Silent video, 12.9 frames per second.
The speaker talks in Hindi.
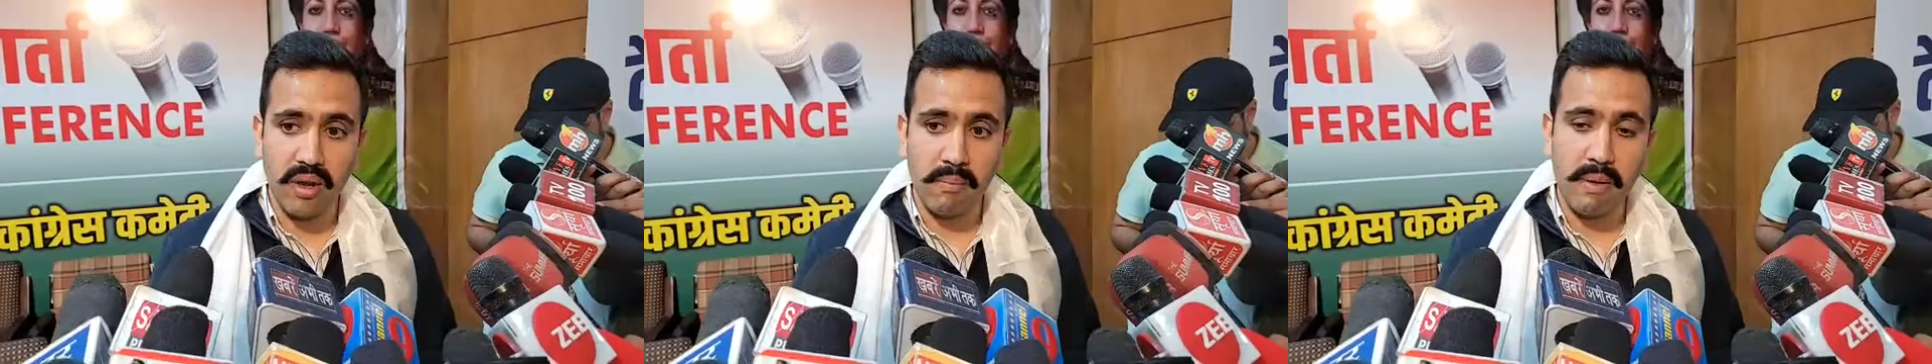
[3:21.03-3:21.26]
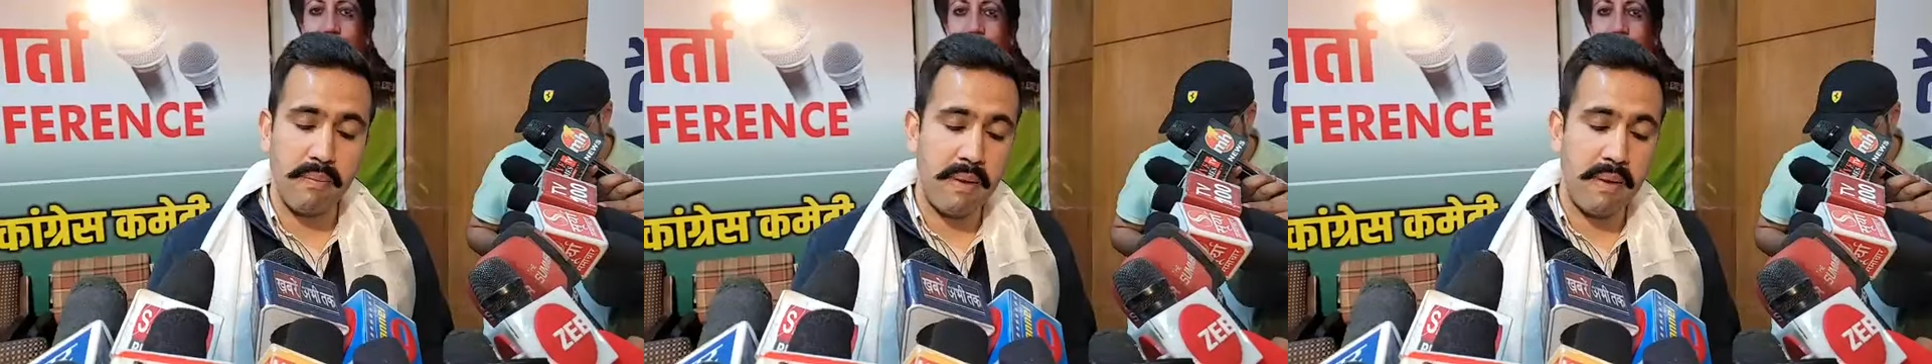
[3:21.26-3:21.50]

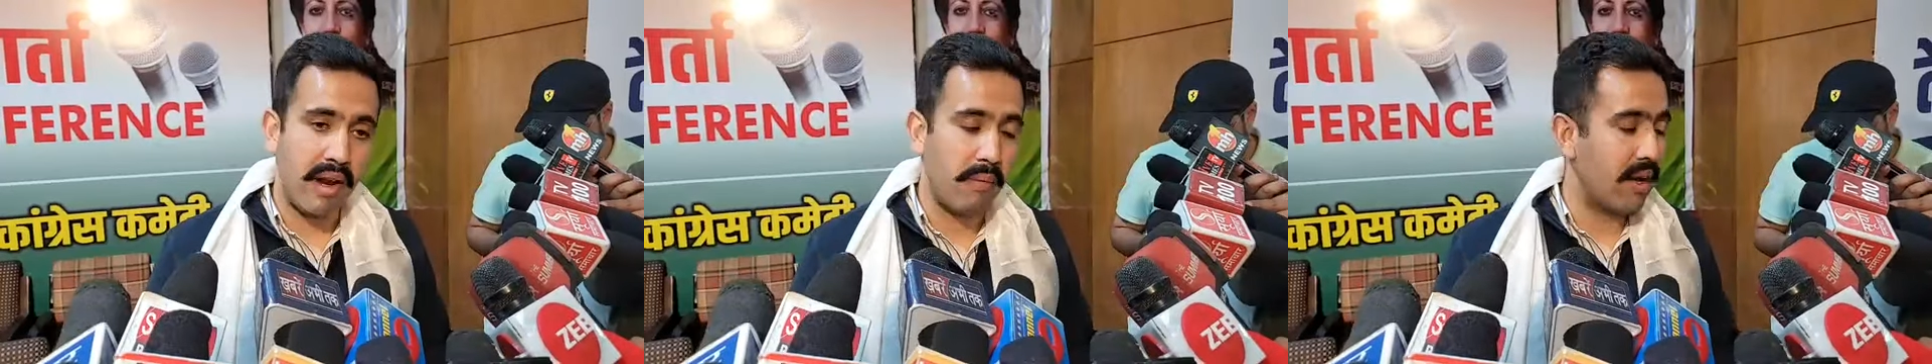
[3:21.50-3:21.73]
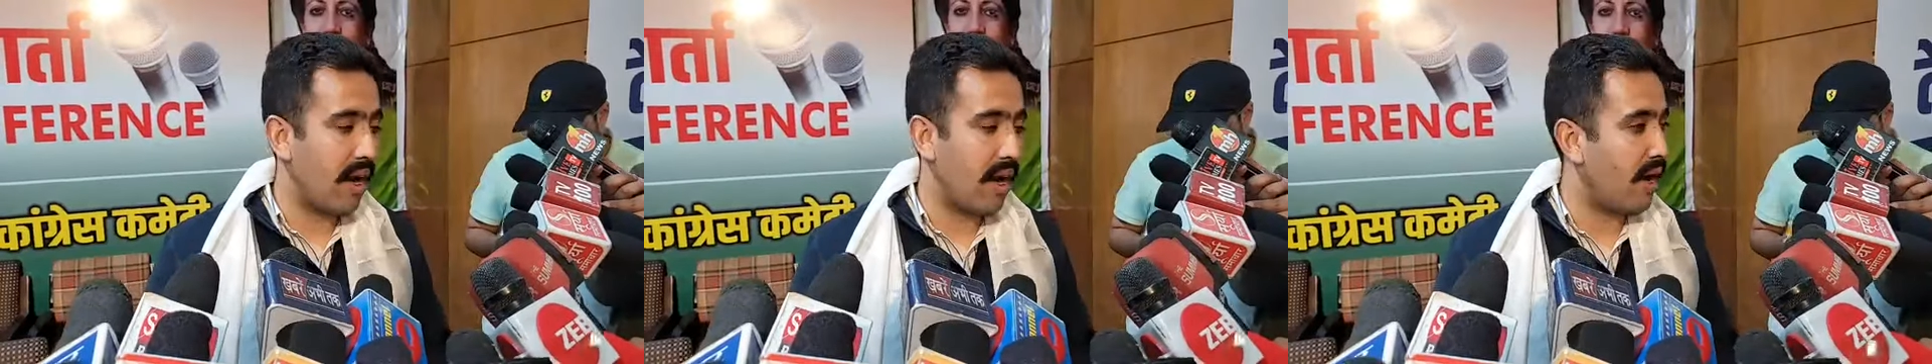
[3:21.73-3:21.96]
मैंने पहले
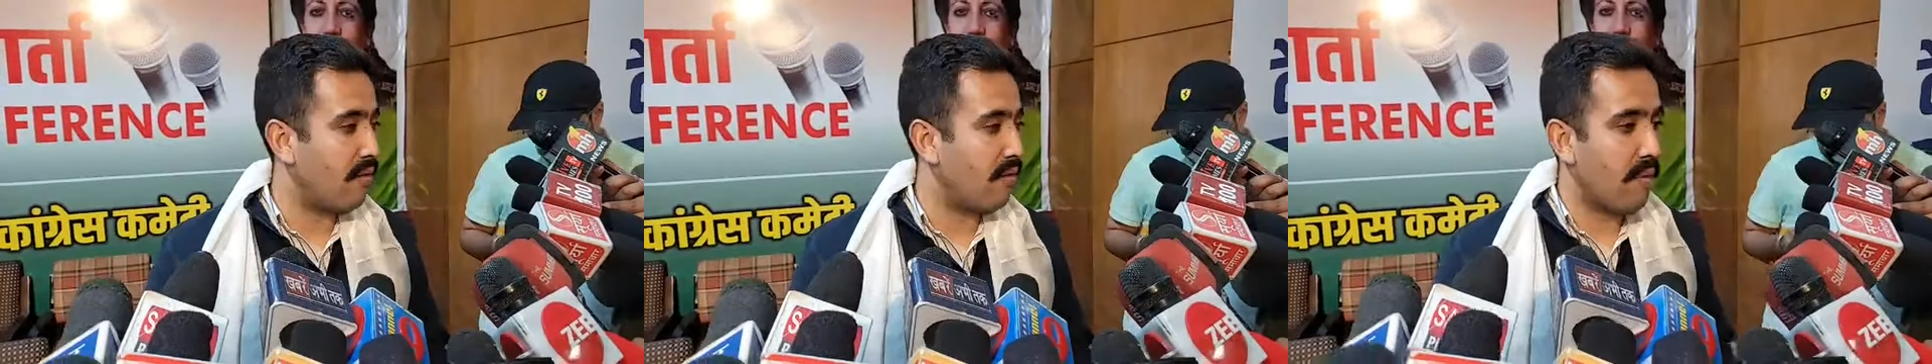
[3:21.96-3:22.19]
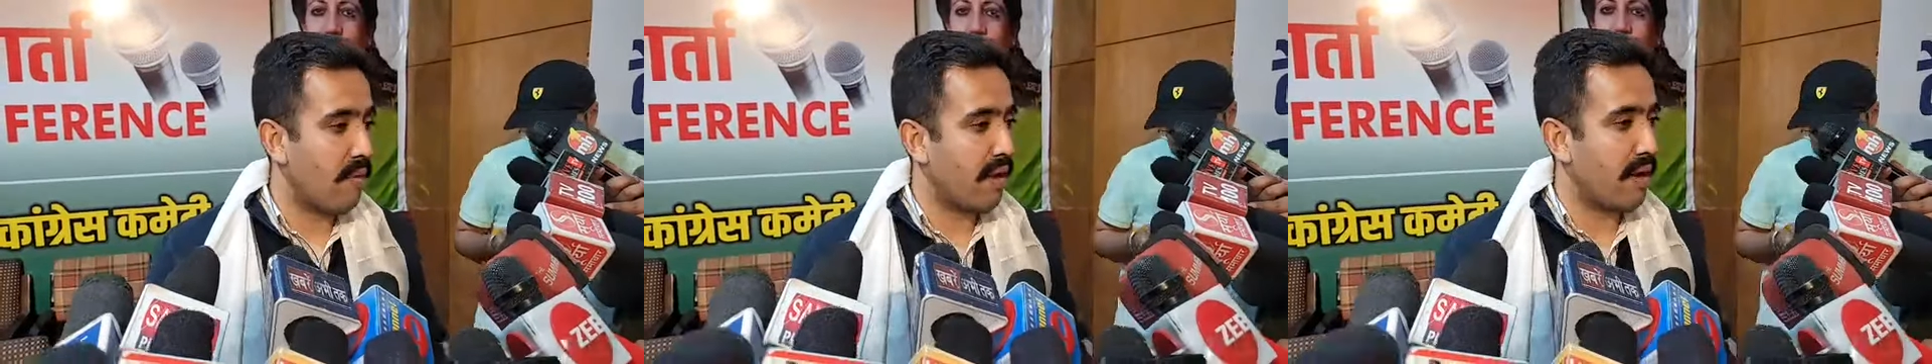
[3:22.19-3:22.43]
भी कहा वो
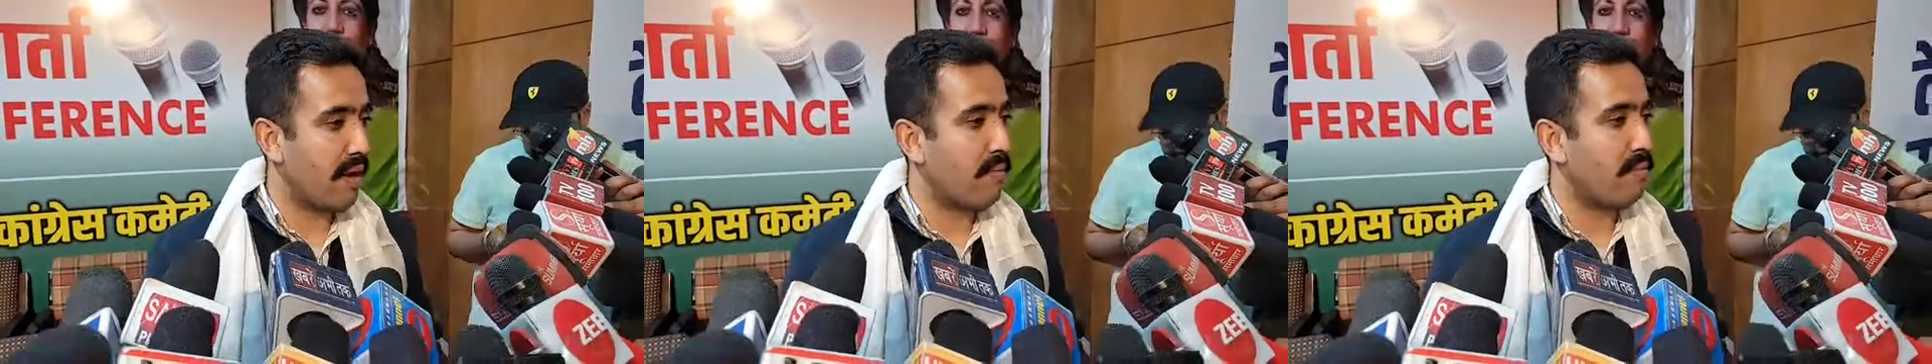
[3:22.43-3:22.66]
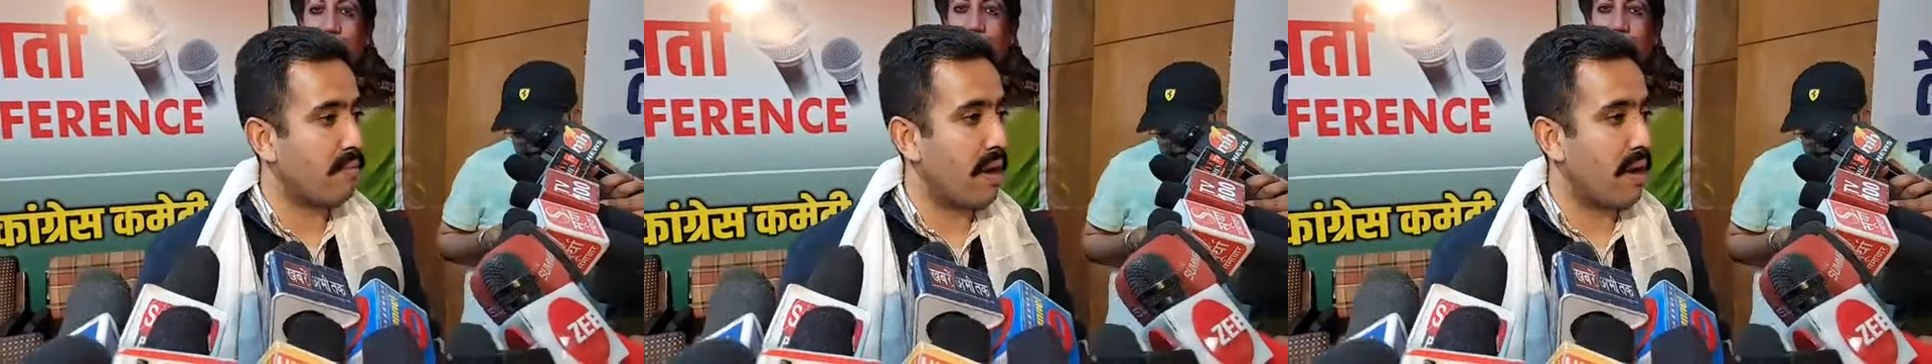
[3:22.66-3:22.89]
हमारे
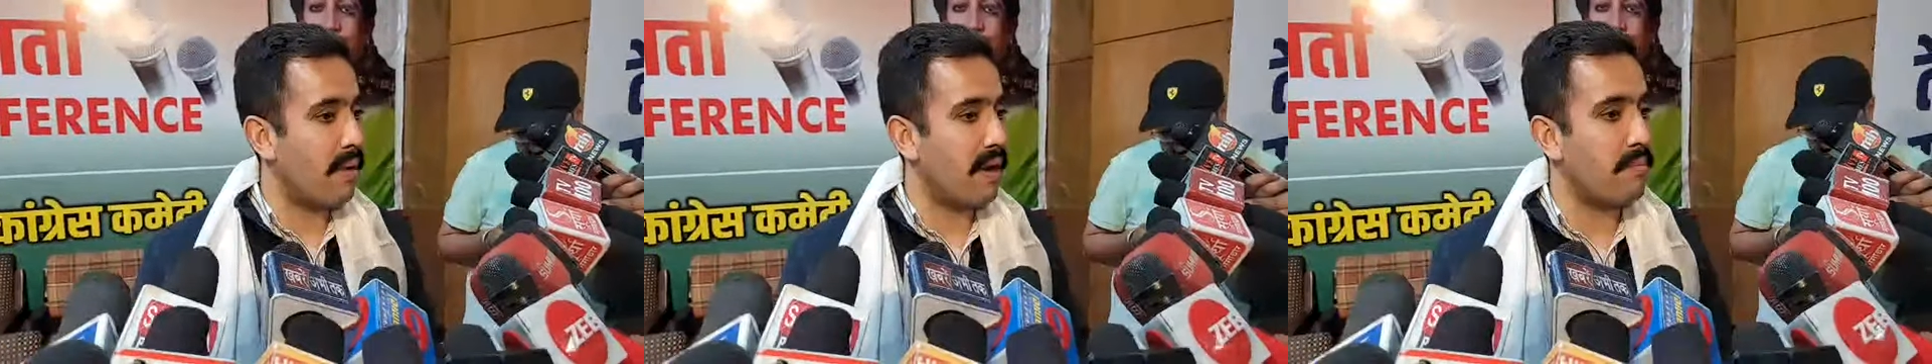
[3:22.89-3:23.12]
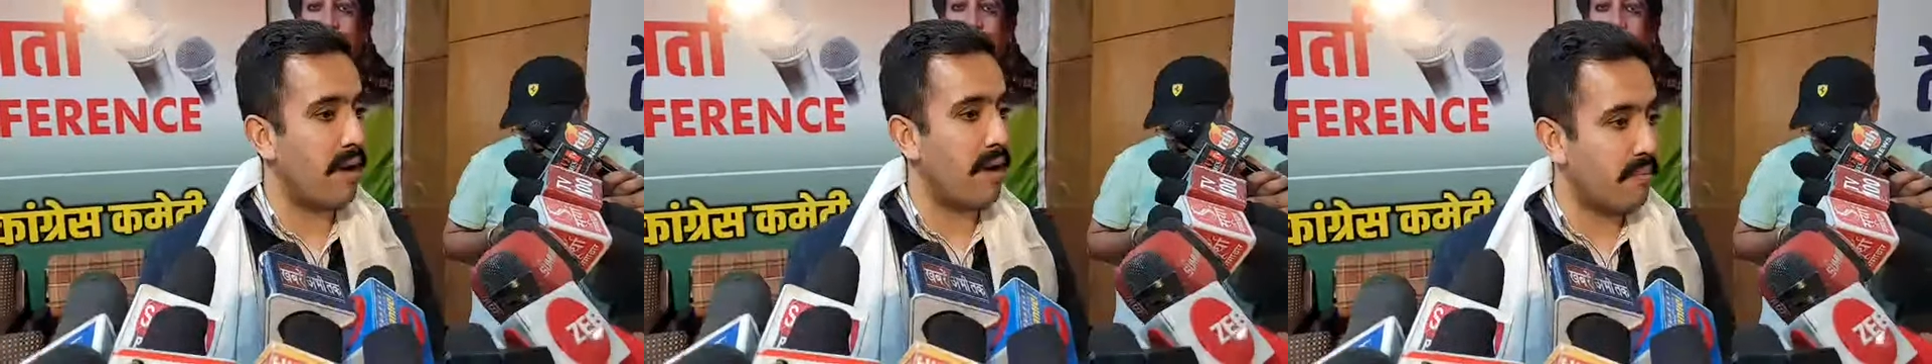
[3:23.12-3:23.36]

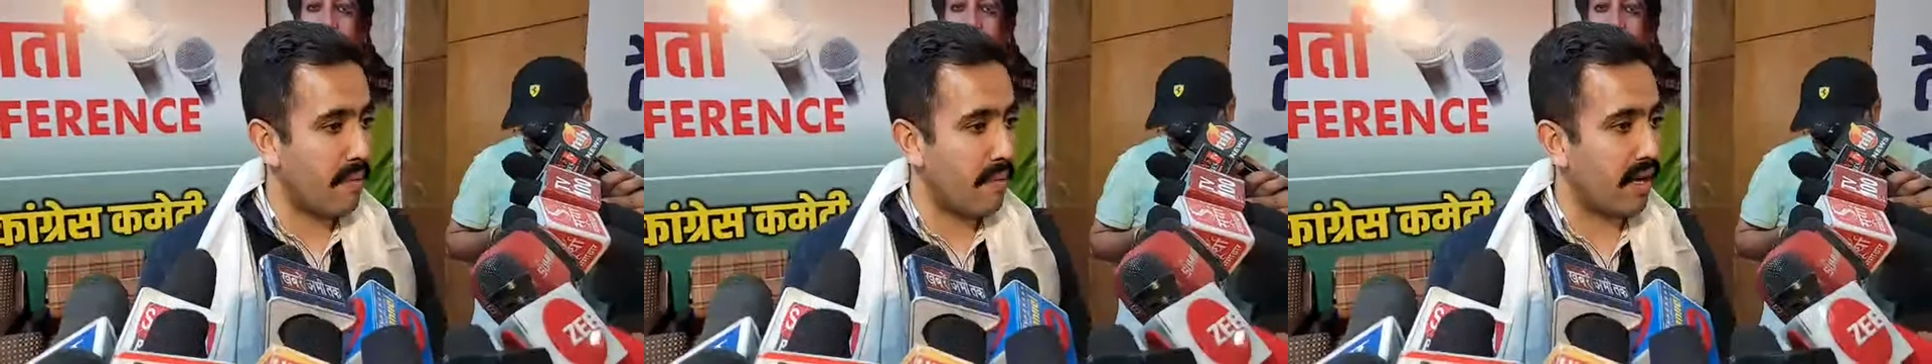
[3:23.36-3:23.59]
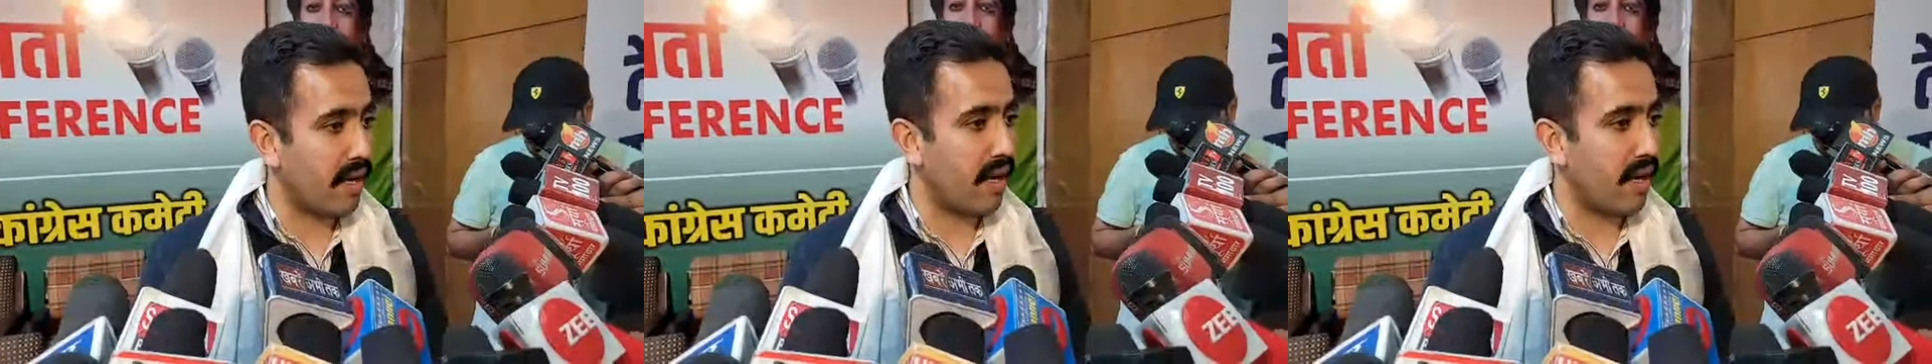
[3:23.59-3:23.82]
हमारे बड़े
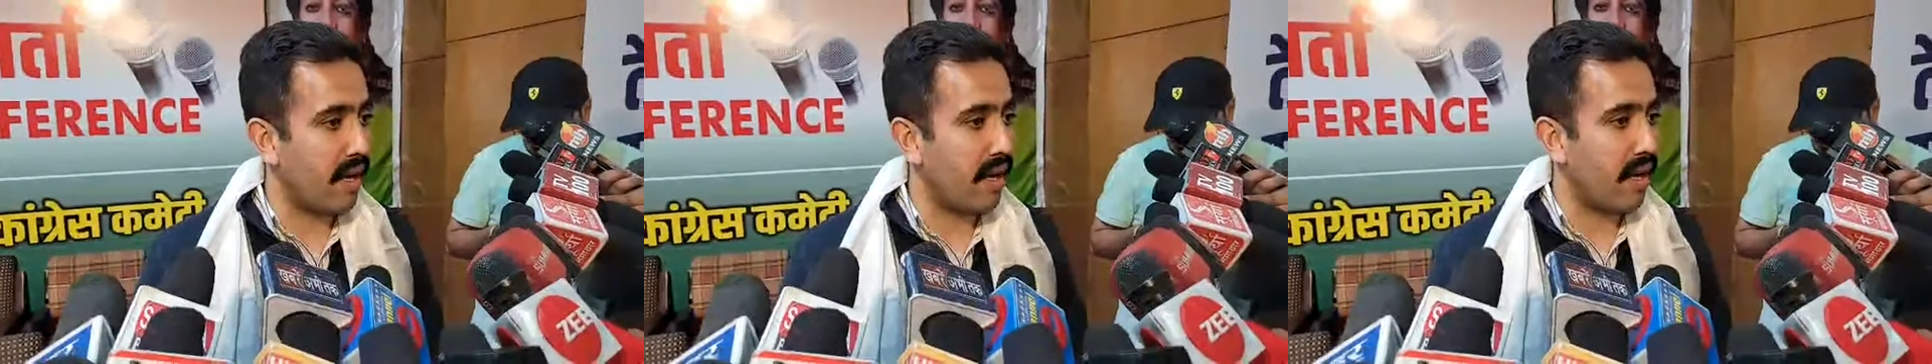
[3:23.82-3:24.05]
बहन की